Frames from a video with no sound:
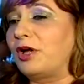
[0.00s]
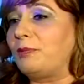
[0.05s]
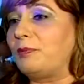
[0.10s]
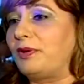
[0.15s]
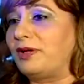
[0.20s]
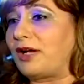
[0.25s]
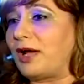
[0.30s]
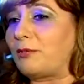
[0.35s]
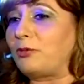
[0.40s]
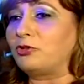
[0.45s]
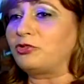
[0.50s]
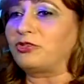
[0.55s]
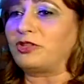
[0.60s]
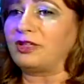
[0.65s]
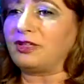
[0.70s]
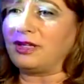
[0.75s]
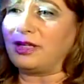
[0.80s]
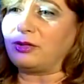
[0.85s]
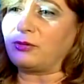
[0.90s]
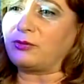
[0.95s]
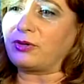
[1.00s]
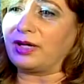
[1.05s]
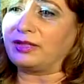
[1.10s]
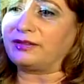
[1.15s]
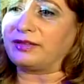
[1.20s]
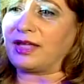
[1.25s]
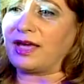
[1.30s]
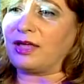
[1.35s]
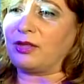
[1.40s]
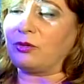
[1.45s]
esperamos tener un
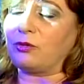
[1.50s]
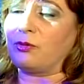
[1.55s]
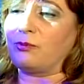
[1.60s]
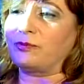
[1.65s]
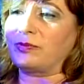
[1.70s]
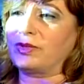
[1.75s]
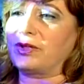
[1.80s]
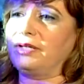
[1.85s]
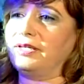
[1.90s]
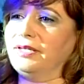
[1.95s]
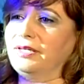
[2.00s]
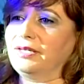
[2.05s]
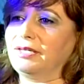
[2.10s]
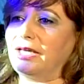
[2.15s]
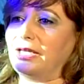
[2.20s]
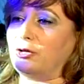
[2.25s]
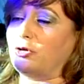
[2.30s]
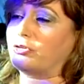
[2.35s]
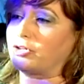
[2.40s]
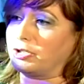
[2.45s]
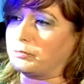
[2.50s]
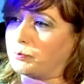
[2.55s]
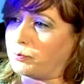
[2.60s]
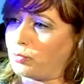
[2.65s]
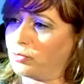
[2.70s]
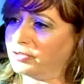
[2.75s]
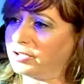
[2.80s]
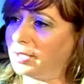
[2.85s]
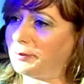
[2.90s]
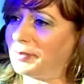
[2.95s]
Estado eh, que nos
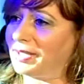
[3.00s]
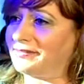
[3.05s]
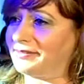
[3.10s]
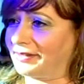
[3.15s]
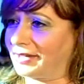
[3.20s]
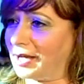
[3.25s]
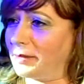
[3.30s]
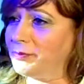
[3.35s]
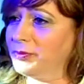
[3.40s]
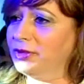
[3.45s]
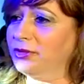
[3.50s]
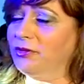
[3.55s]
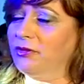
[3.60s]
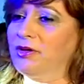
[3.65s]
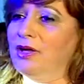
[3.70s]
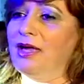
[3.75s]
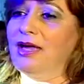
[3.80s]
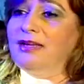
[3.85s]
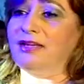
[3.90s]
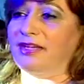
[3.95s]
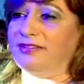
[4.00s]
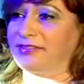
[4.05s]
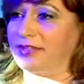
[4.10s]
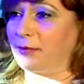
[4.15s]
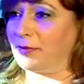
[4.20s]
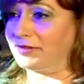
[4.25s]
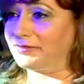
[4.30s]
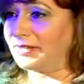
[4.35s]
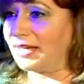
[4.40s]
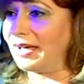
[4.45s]
responda más rápido, que sea
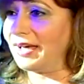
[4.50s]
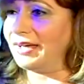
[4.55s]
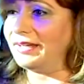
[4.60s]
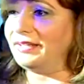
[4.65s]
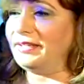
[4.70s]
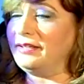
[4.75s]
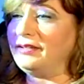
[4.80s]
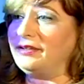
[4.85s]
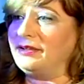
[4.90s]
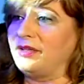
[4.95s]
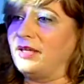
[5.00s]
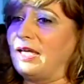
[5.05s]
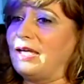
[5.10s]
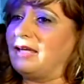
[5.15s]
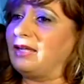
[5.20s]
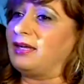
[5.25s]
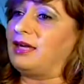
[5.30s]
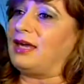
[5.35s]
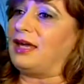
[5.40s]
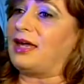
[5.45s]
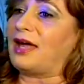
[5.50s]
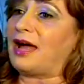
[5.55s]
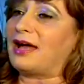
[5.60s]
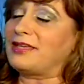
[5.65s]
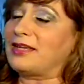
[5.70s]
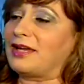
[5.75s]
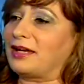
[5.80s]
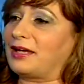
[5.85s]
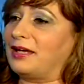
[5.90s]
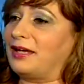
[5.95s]
más ágil, que
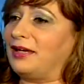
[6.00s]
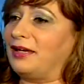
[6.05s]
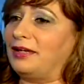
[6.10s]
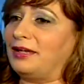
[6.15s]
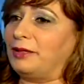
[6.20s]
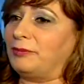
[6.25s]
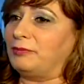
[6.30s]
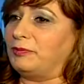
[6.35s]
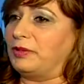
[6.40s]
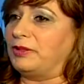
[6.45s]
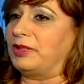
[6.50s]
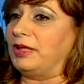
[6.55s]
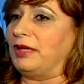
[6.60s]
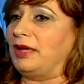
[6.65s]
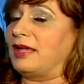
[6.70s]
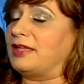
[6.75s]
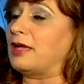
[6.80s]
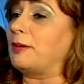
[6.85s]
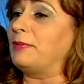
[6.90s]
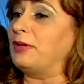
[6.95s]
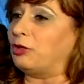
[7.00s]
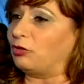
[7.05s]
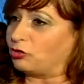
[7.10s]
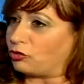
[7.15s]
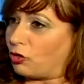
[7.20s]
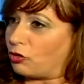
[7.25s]
haya, que haya menos